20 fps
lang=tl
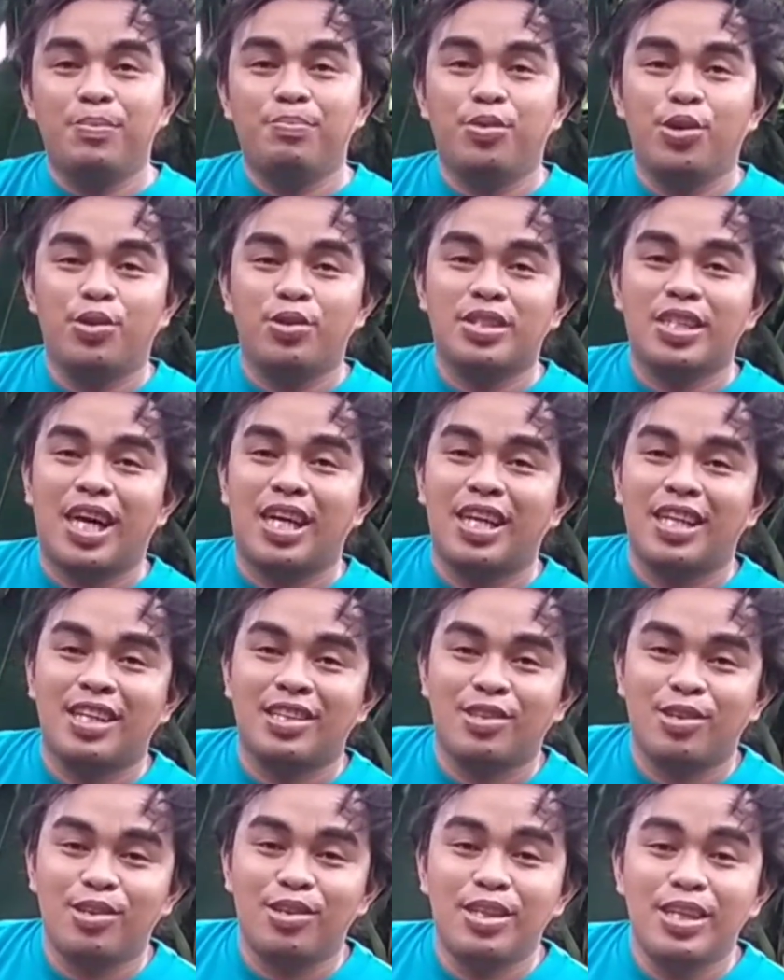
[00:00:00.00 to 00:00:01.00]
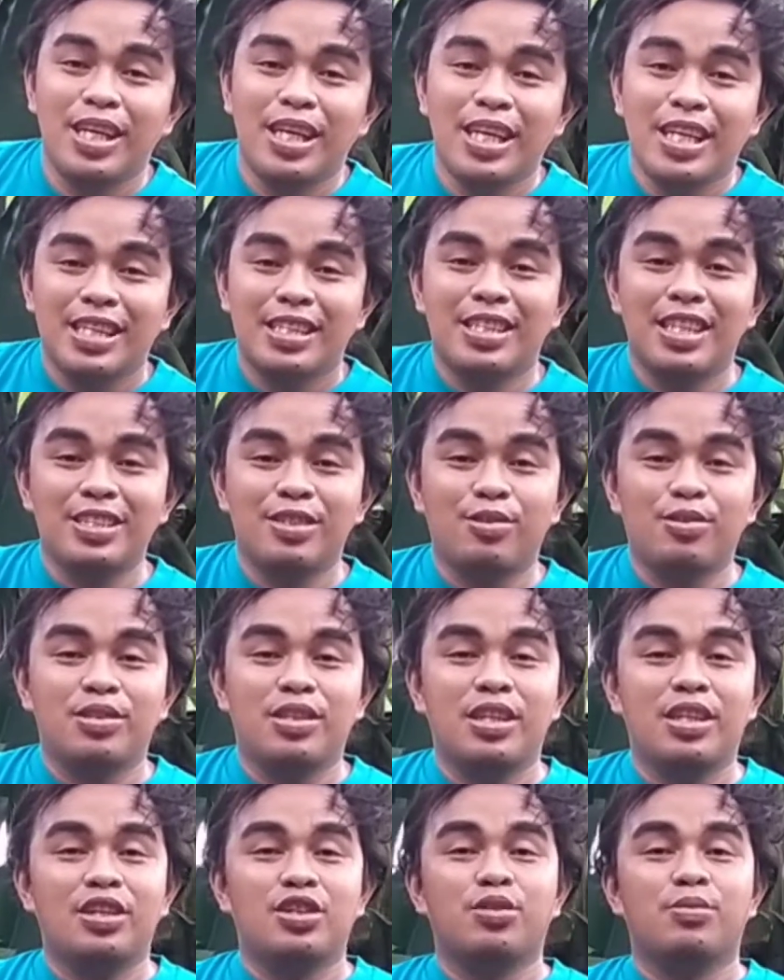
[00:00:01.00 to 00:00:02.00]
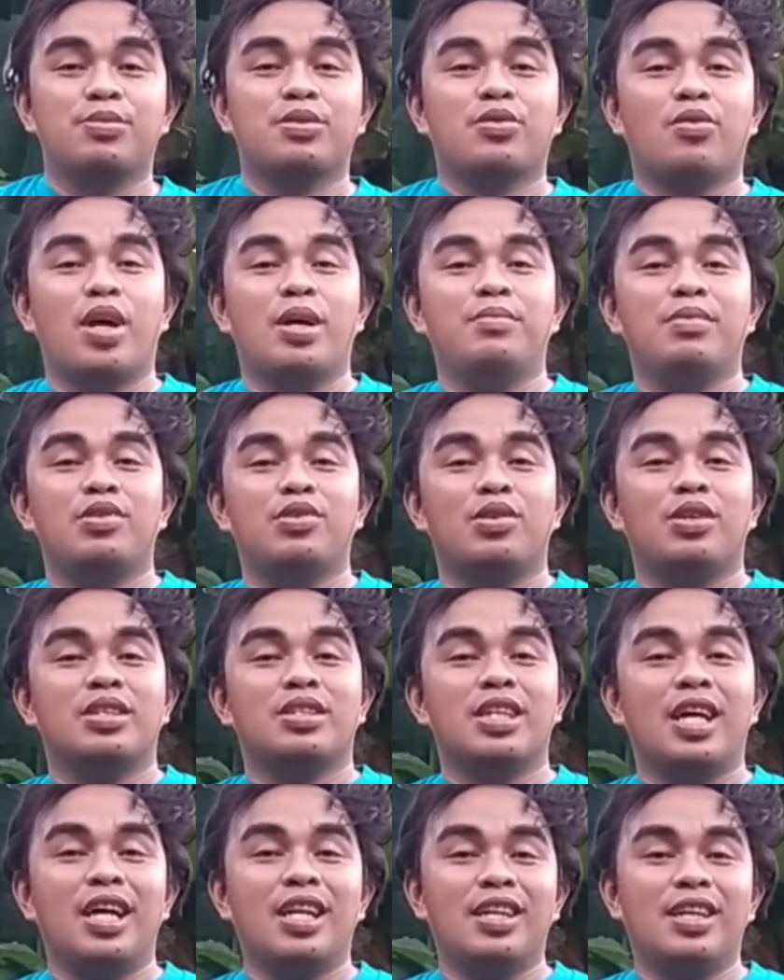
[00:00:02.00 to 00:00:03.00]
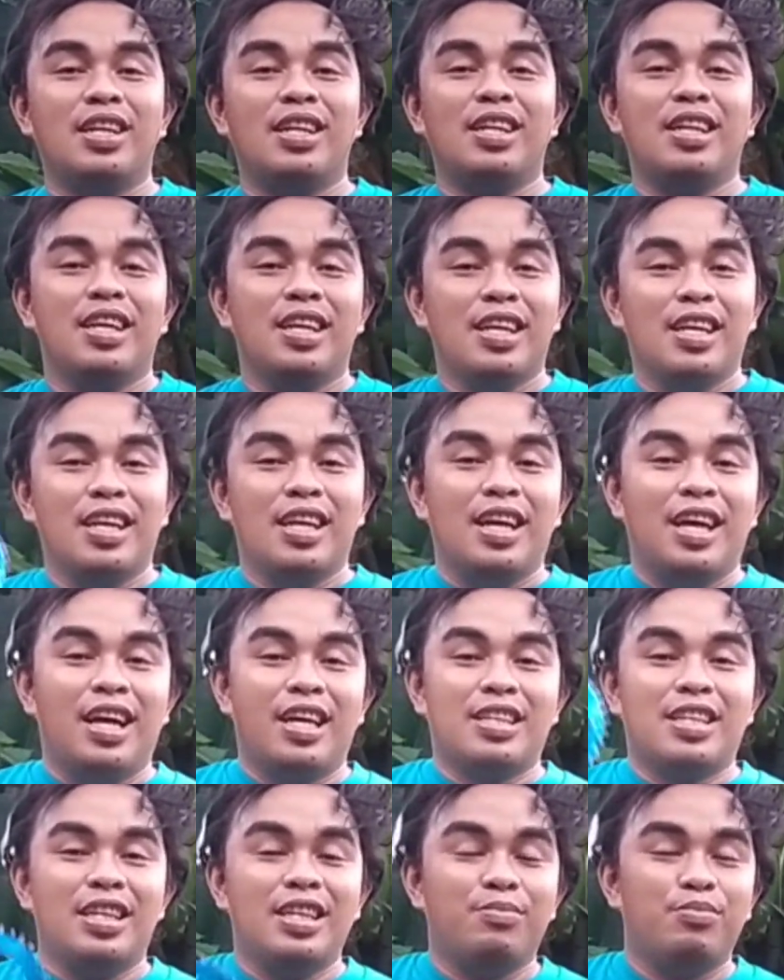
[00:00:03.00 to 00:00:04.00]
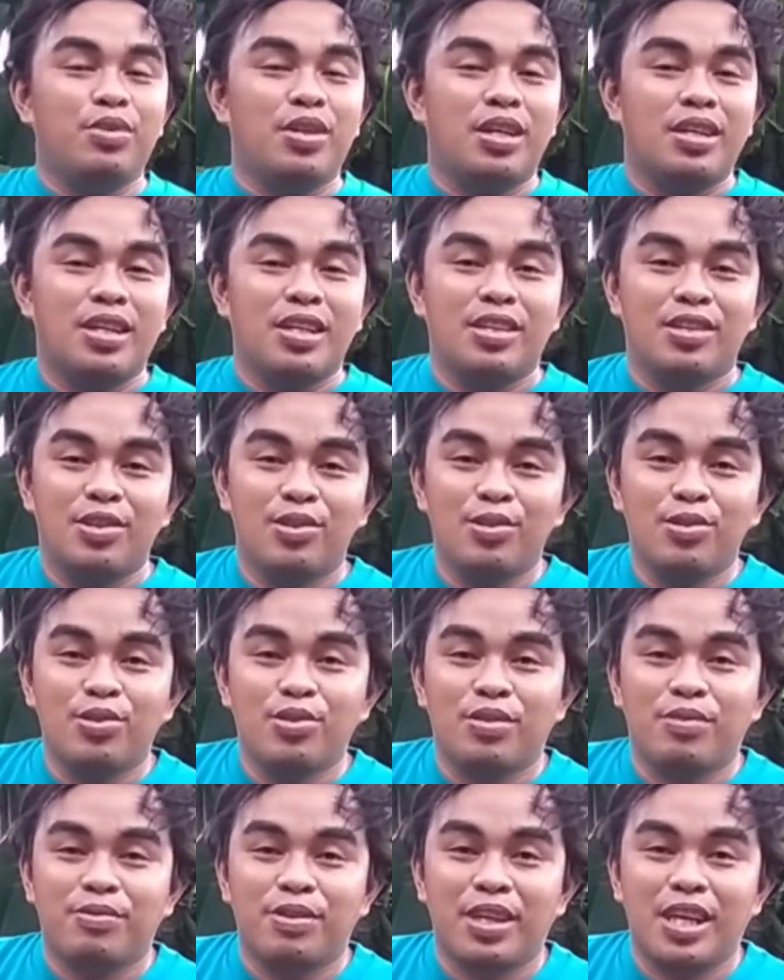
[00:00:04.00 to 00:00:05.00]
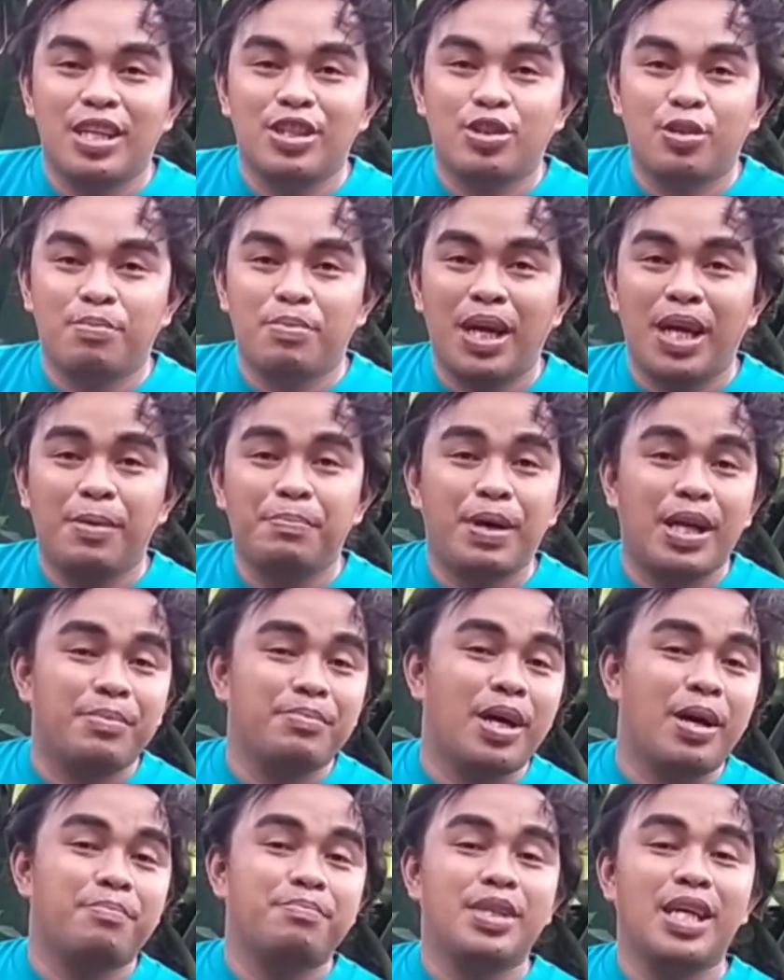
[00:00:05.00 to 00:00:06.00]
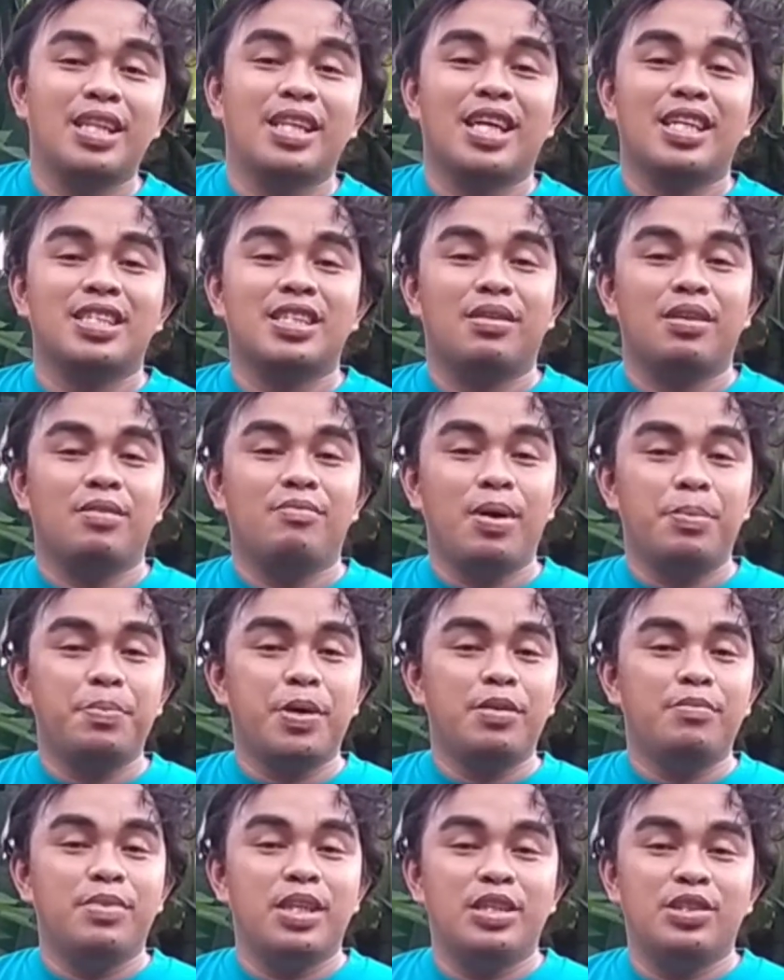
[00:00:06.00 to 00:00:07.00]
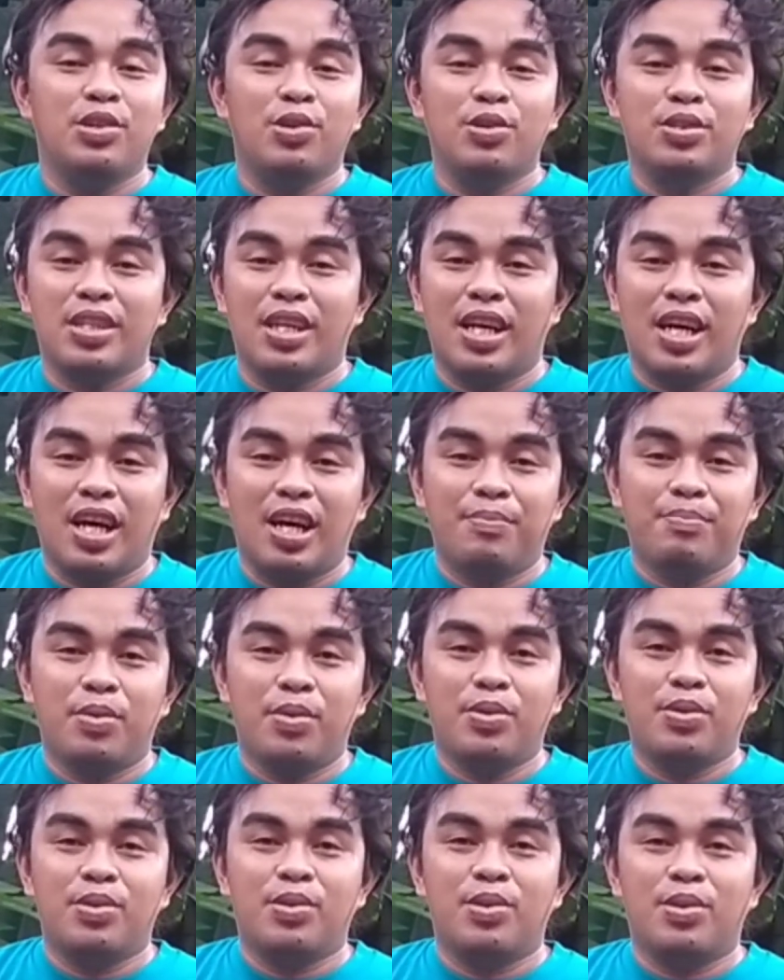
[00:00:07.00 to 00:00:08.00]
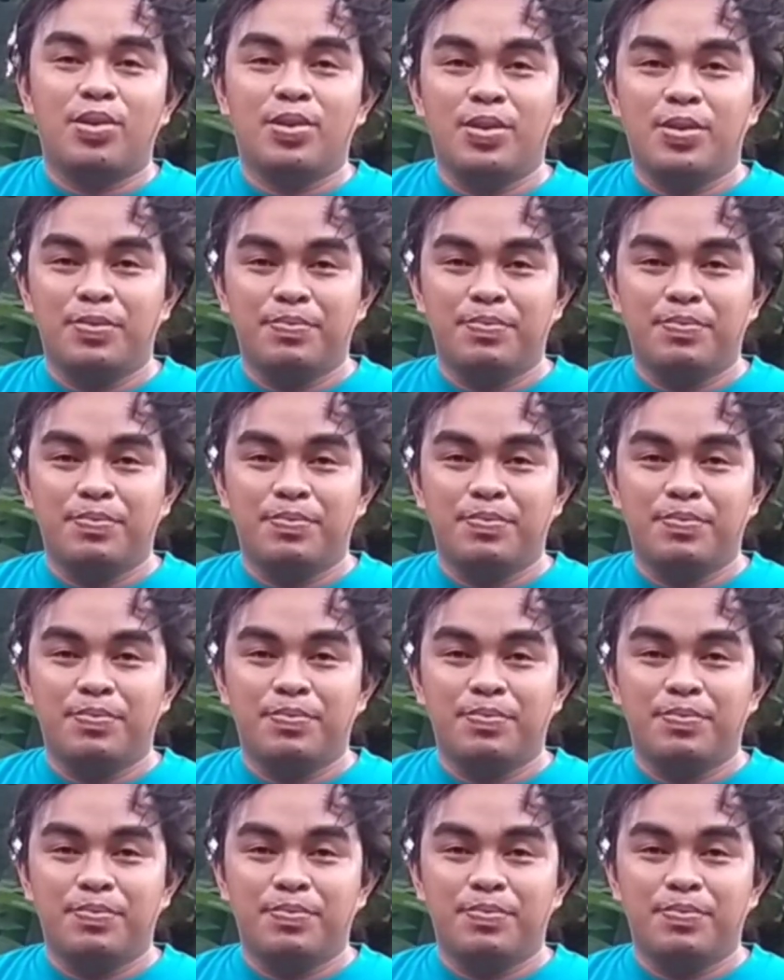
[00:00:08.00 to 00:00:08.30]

trip mo yung channel na to, just consider subscribing to the channel at hit mo na rin yung notification bell para ma-update ka sa iba pang videos na i-upload ko.